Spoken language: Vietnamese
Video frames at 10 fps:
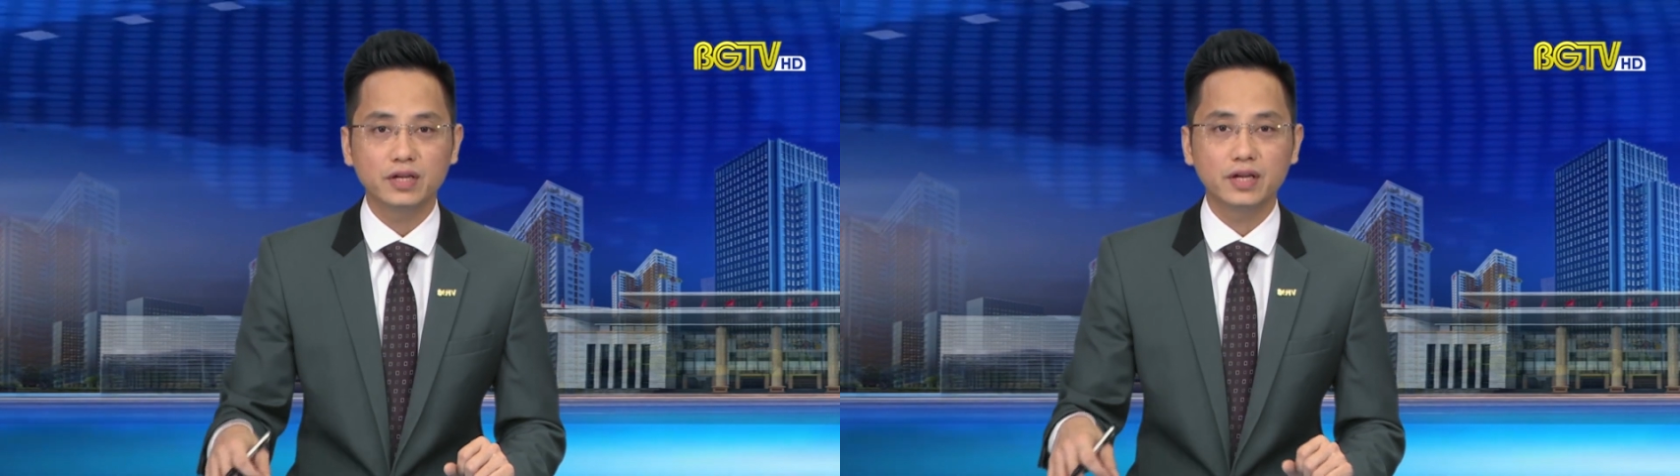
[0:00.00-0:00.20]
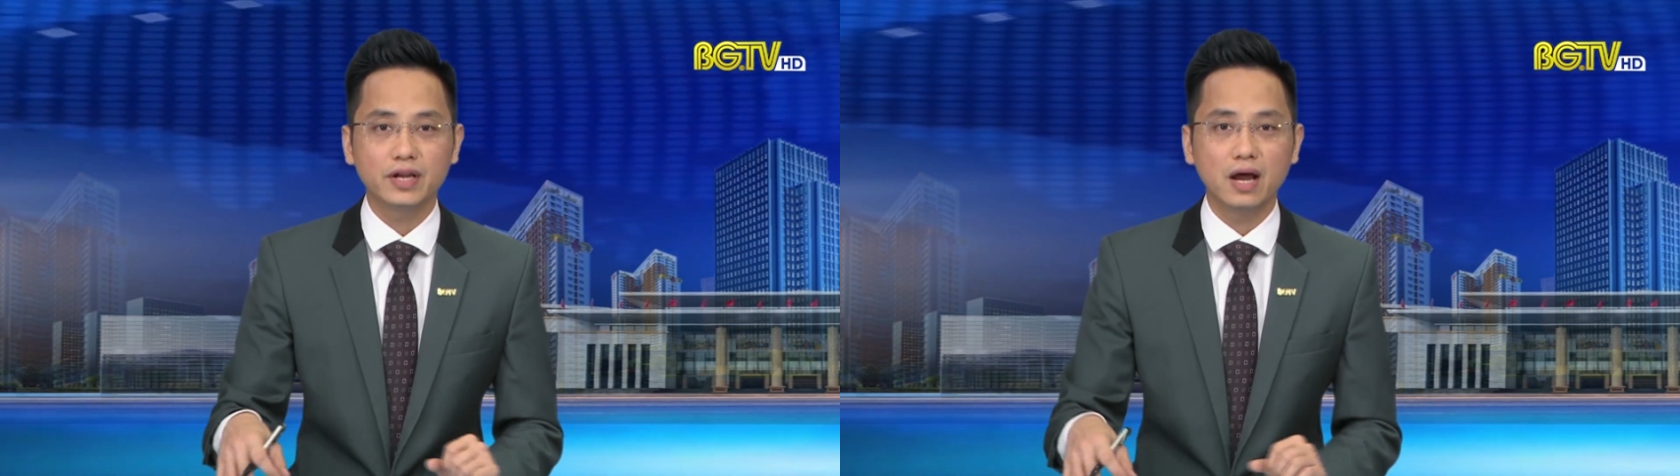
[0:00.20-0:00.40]

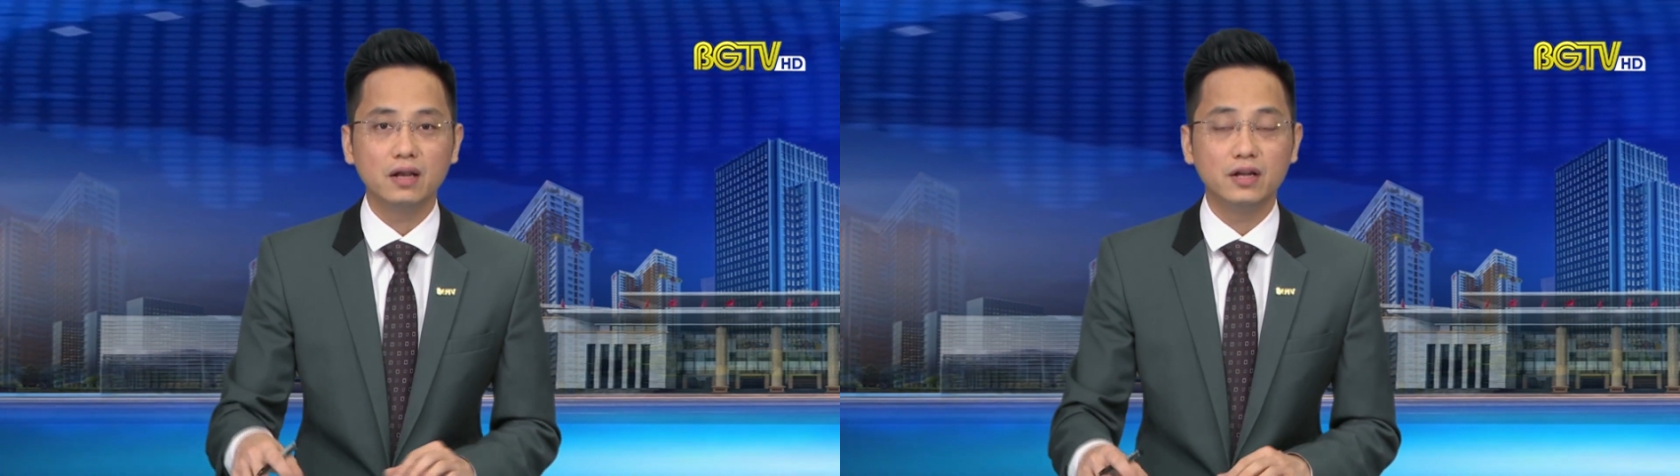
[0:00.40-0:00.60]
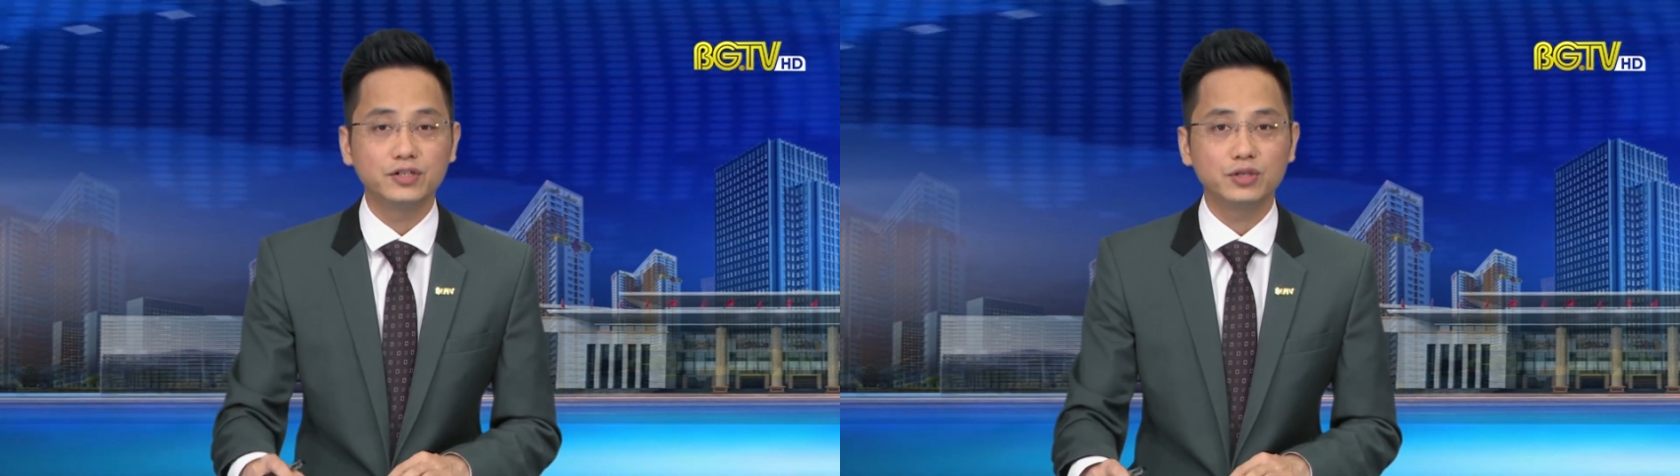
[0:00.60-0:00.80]
khi đang
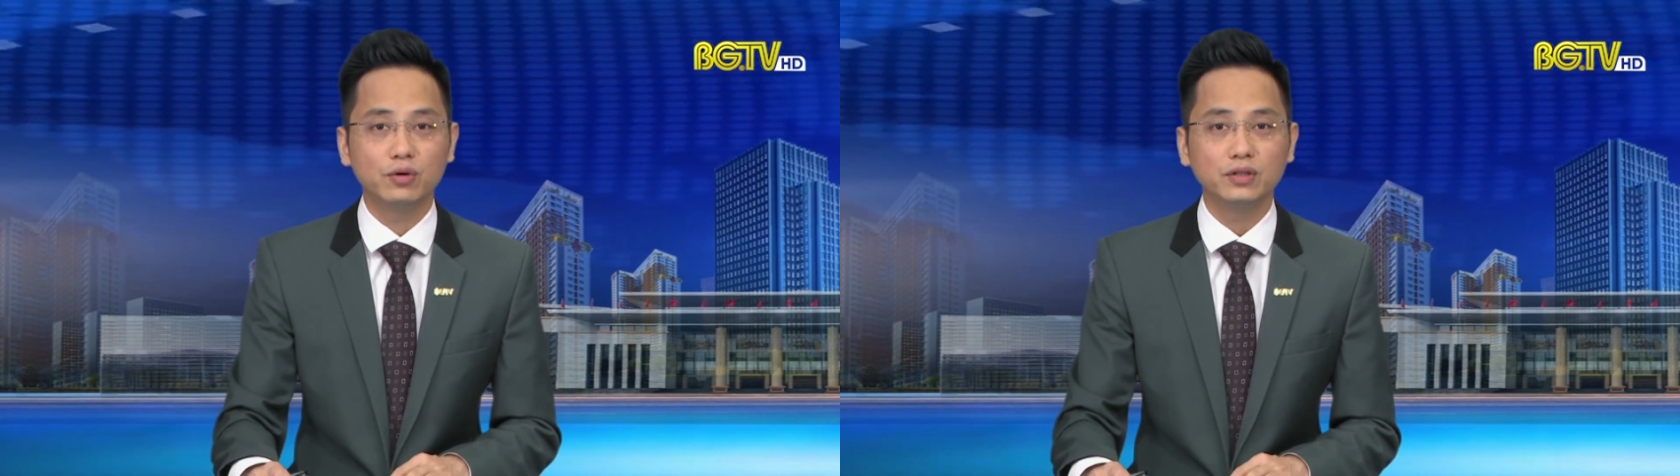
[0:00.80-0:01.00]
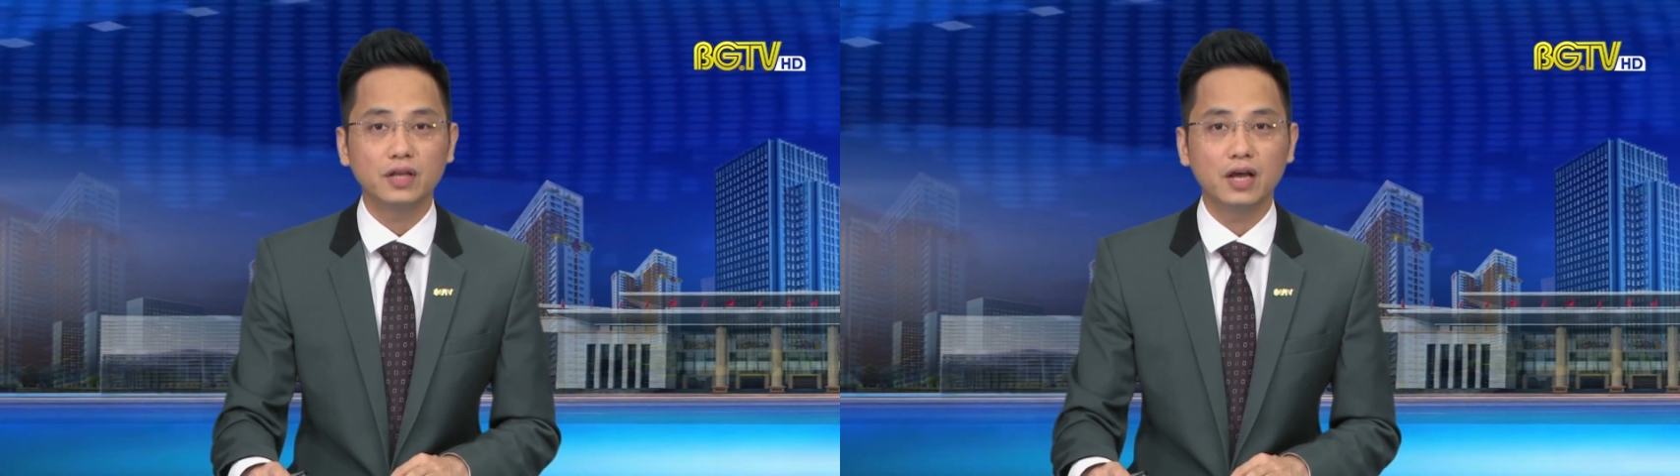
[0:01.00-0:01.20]
lẩn
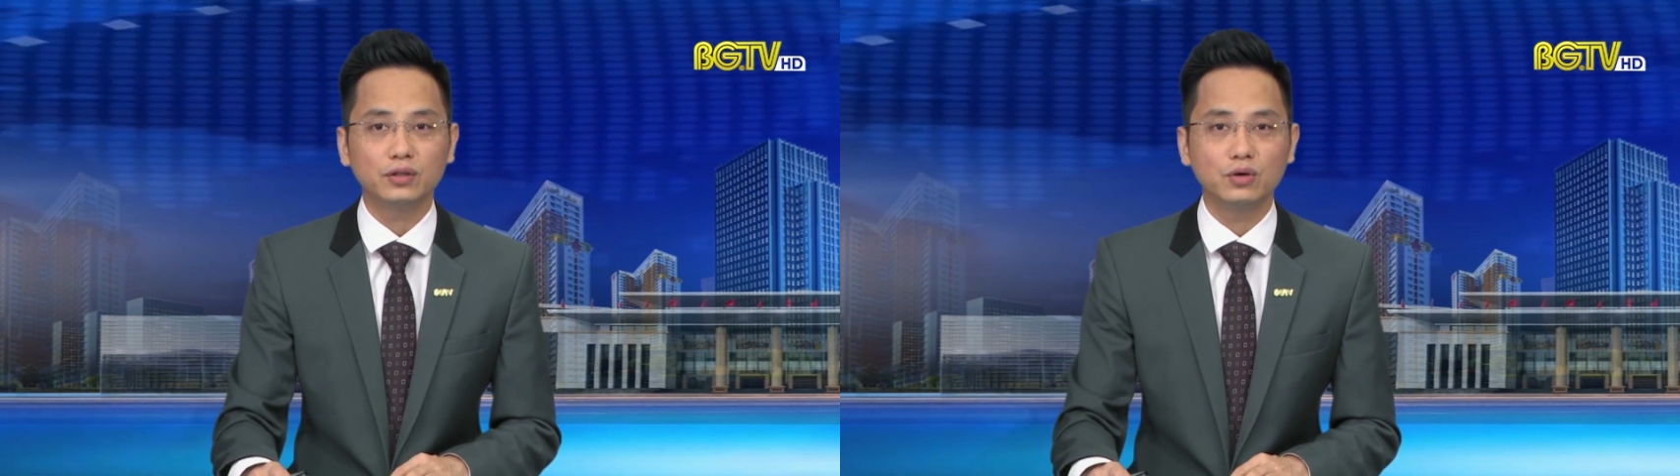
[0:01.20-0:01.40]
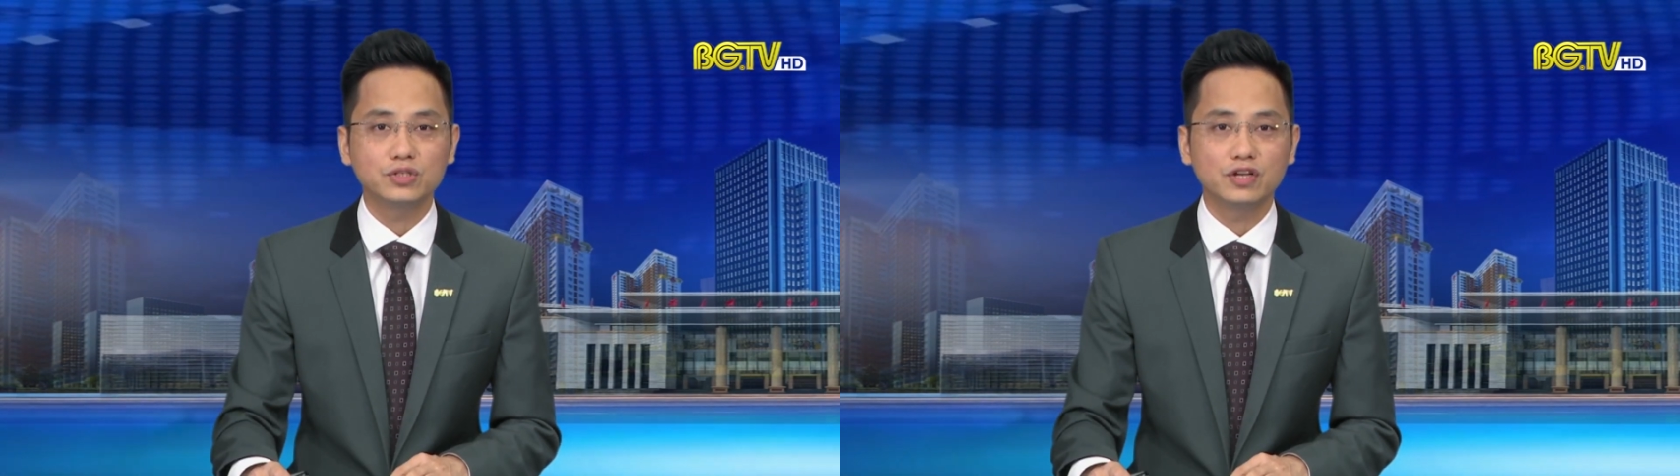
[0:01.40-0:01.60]
trốn tại
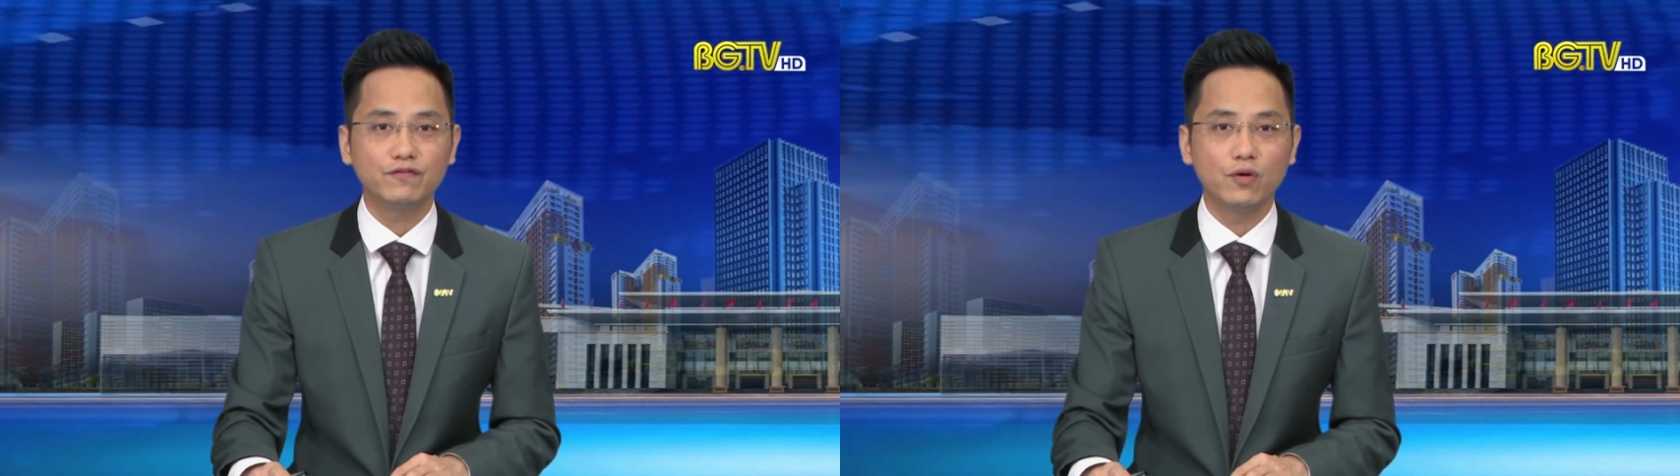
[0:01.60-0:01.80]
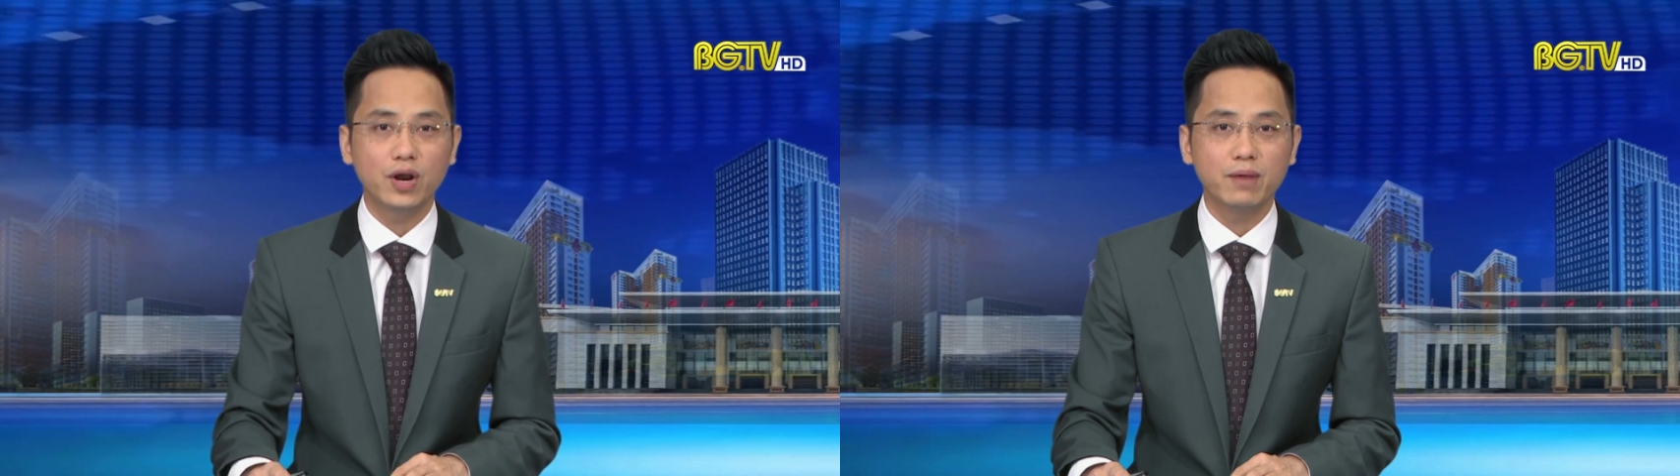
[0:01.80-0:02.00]
tổ dân
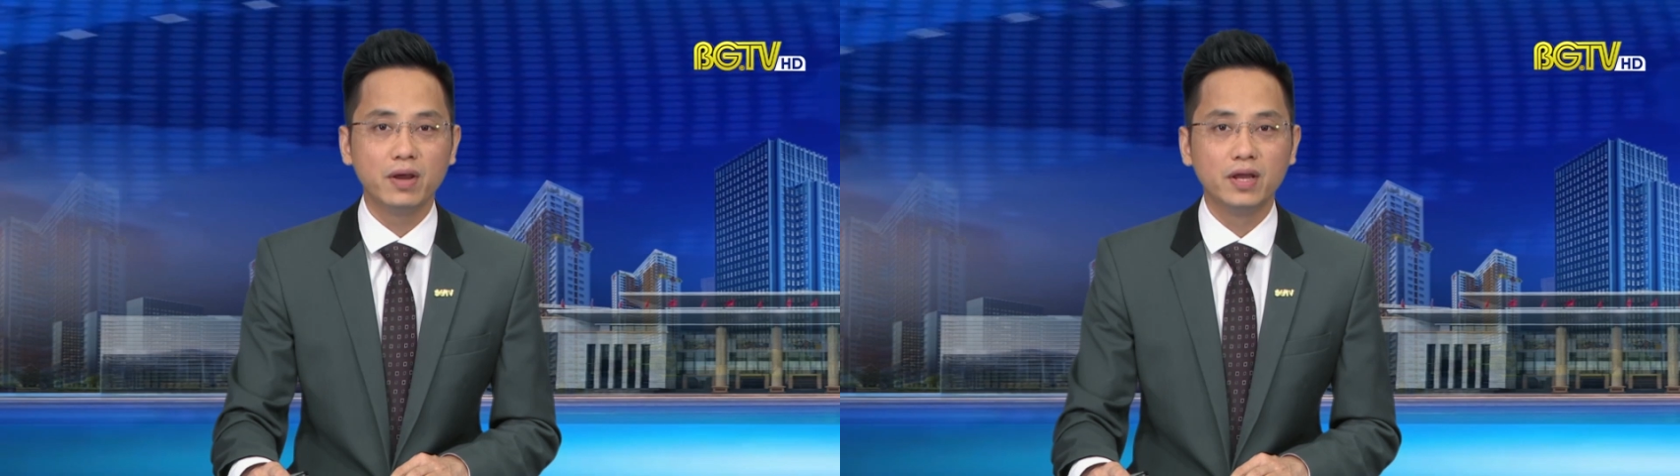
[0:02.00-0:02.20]
phố 5,